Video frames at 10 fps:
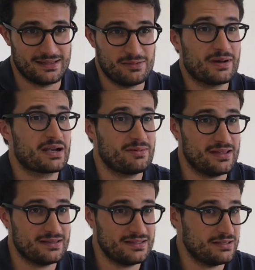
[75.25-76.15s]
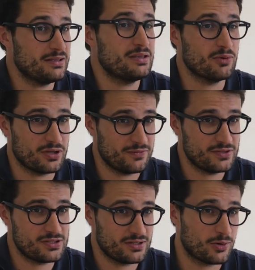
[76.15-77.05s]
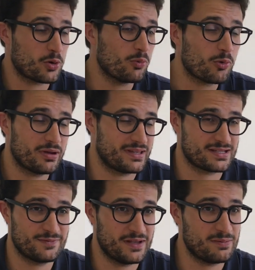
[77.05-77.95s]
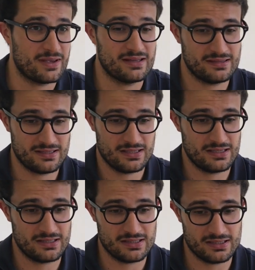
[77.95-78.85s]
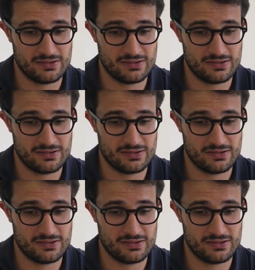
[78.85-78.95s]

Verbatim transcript: dei pagamenti, i bonifici o comunque i trasferimenti di